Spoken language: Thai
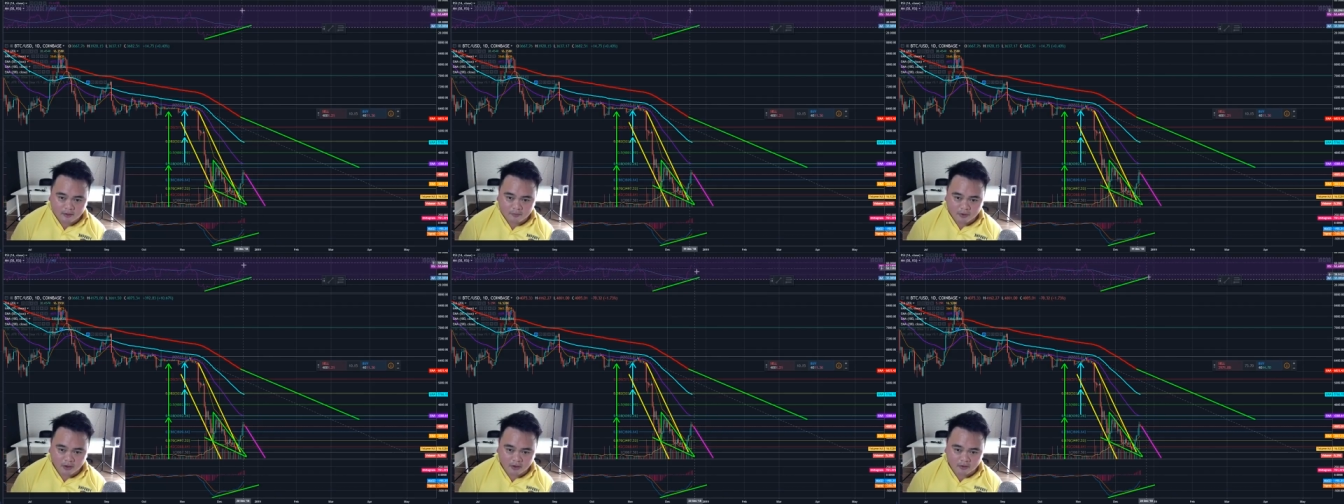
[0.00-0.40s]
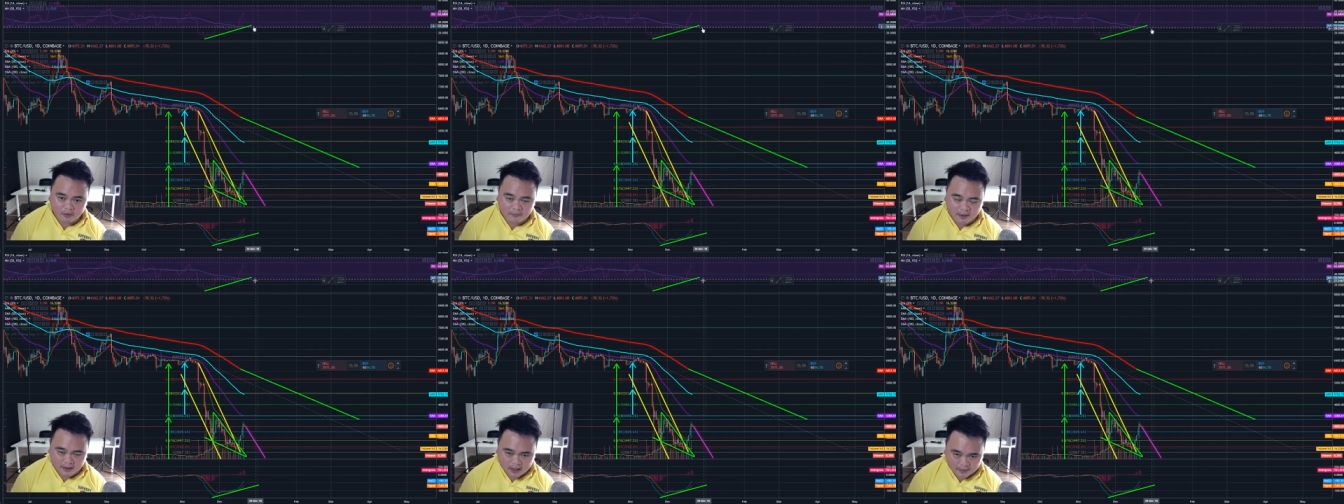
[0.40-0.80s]
พอลง
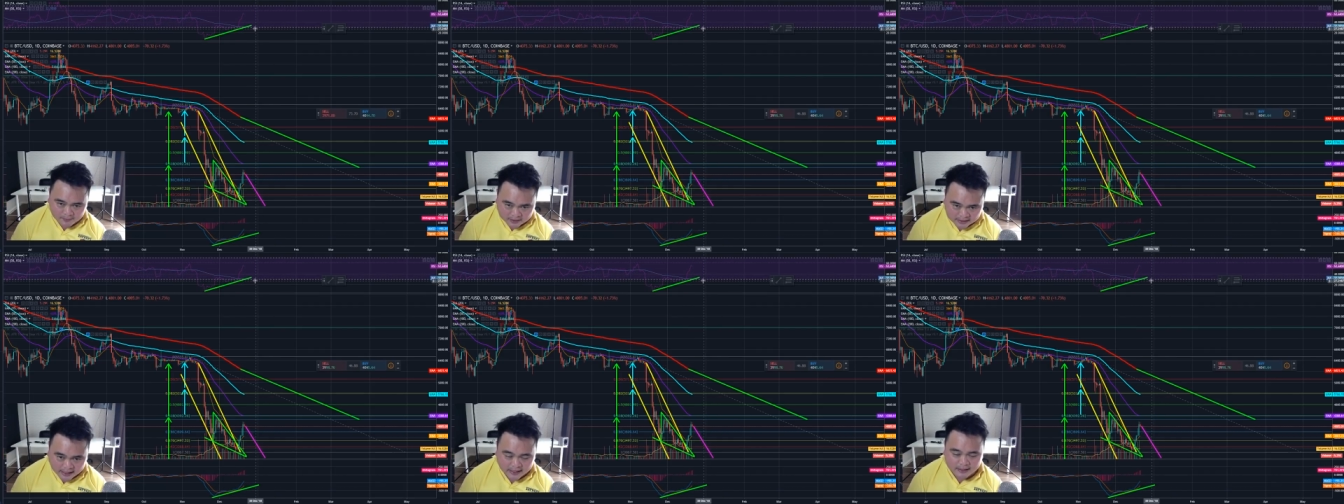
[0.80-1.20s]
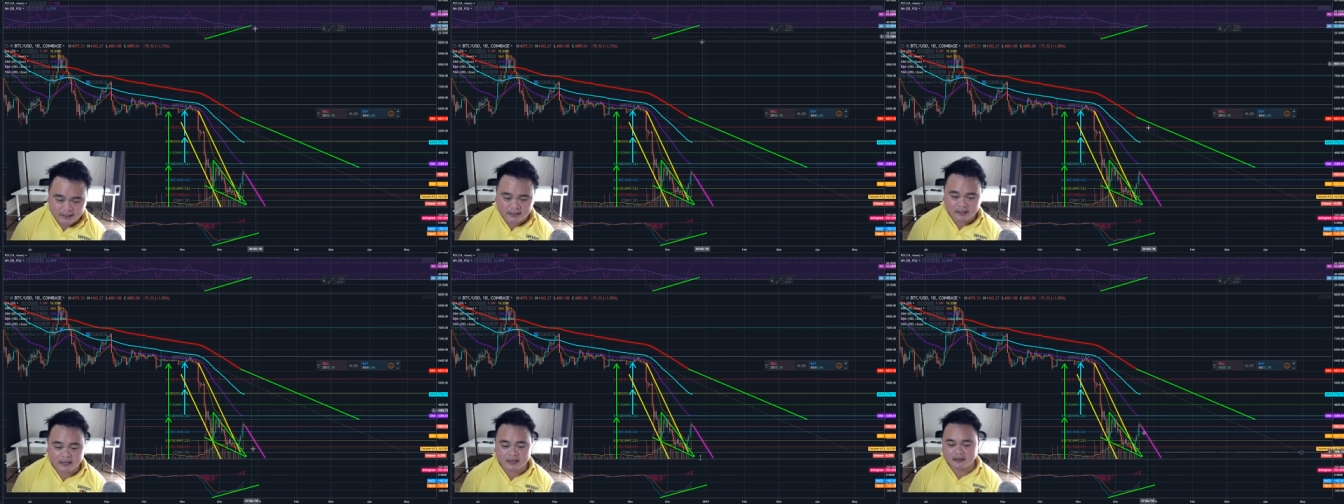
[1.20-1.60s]
มากลับมาแตะอี
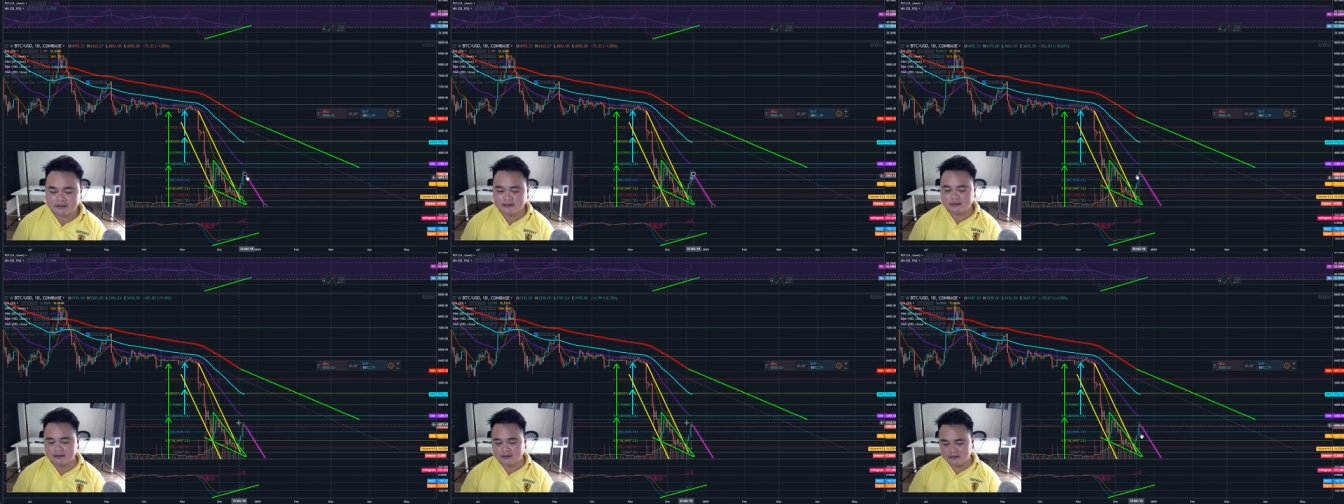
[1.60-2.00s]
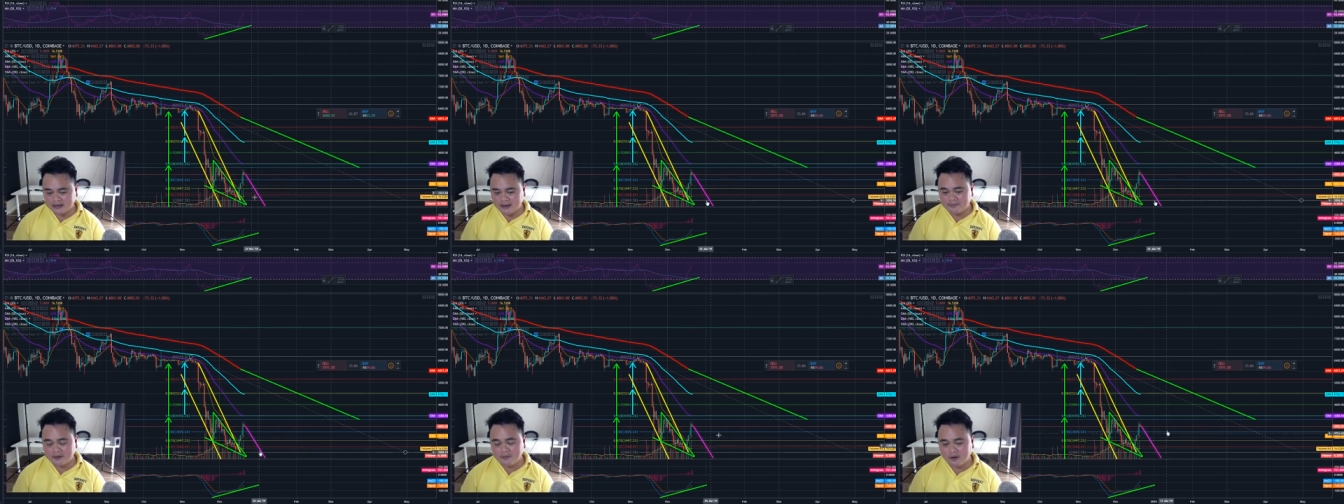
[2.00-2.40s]
กเนี่ยตา
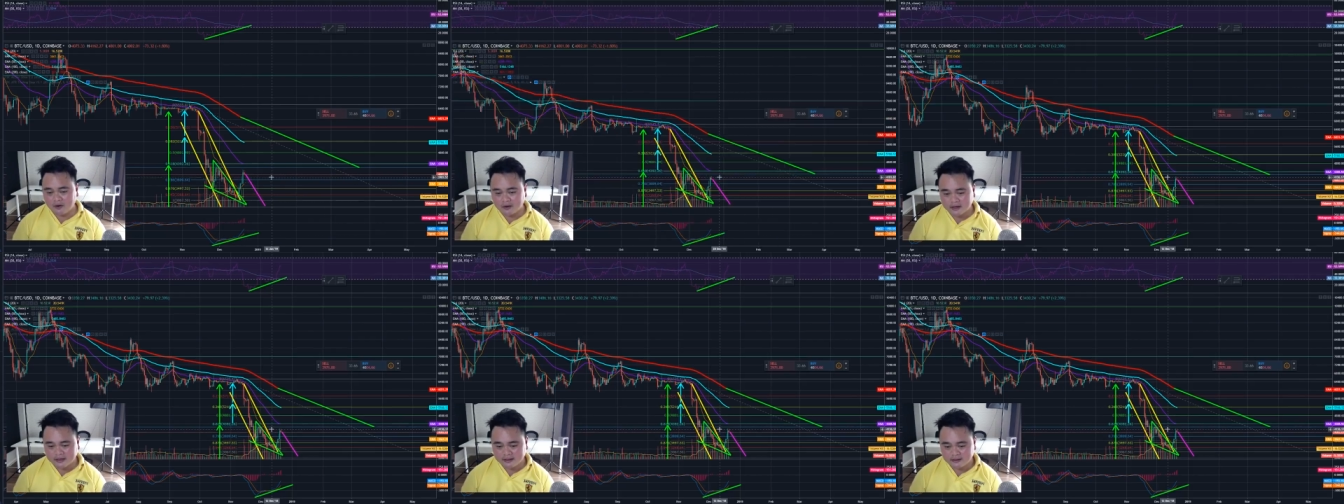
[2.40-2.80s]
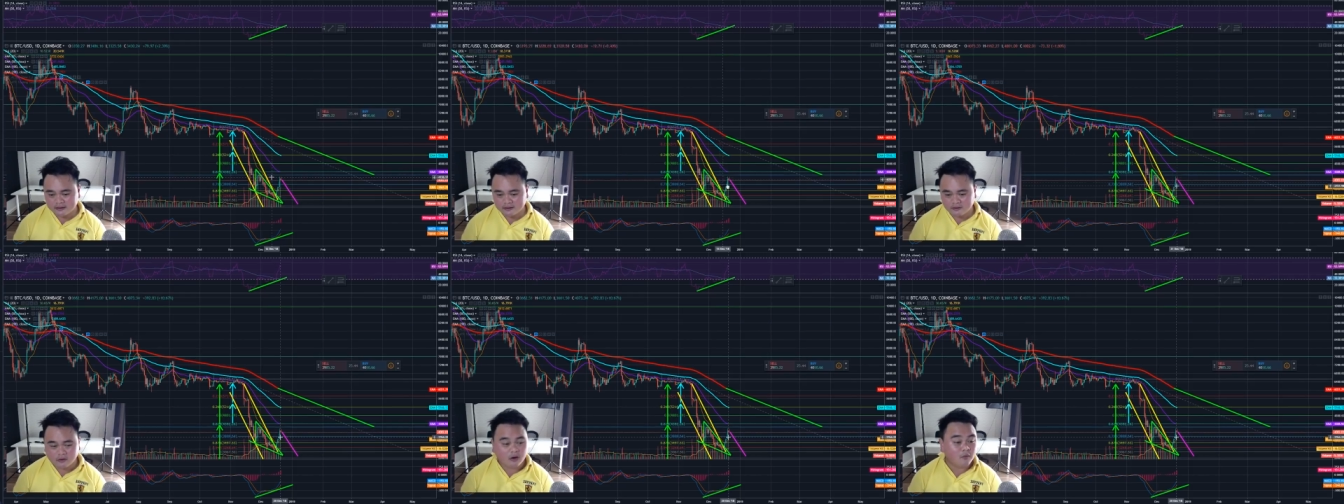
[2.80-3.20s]
มที่บอกนะ
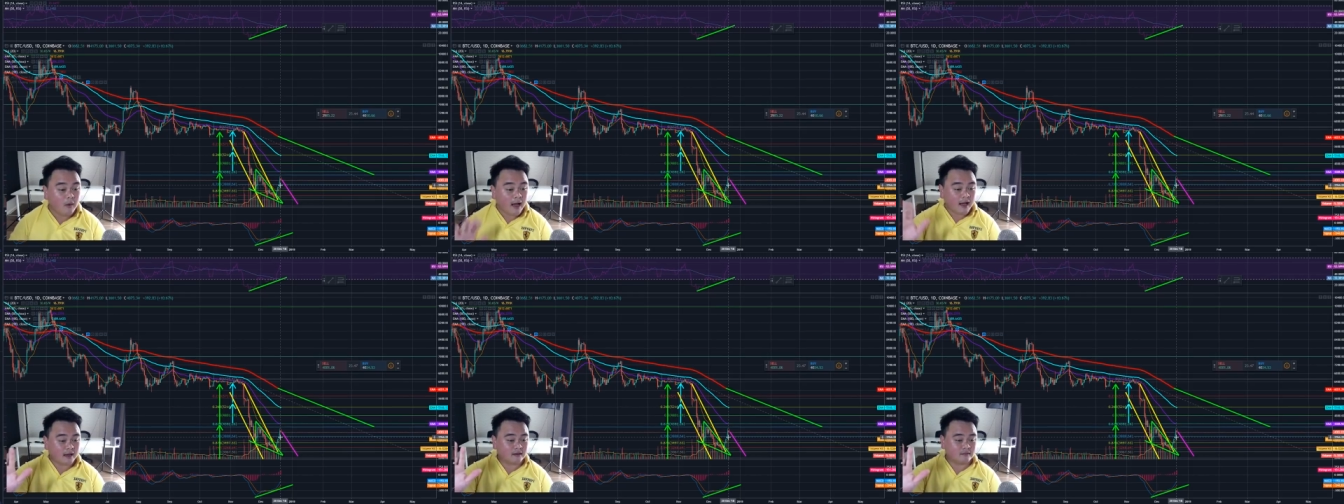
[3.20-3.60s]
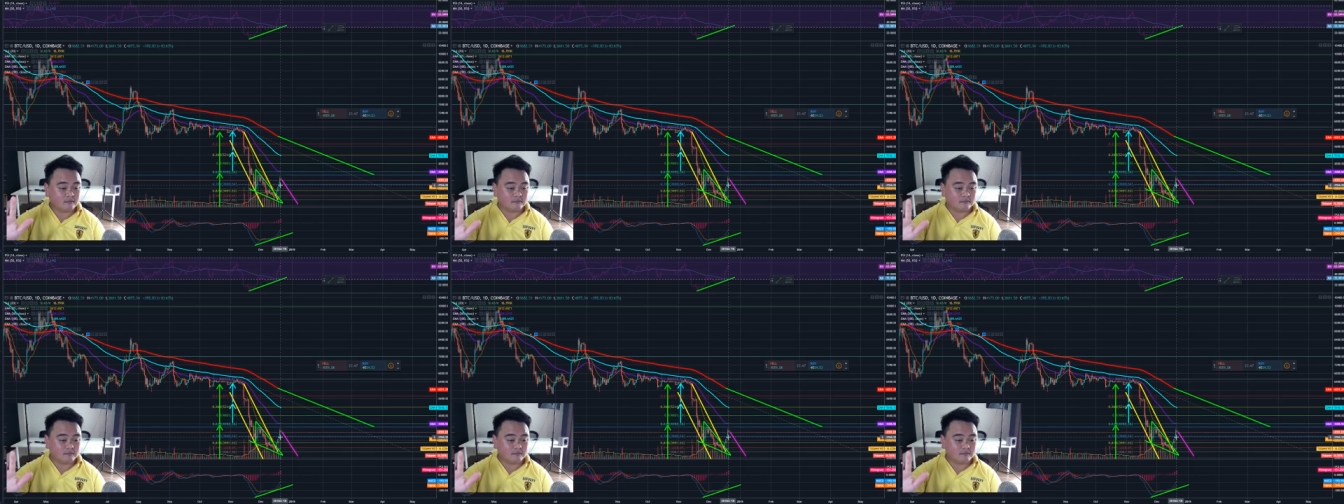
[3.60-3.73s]
ค่อยว่ากัน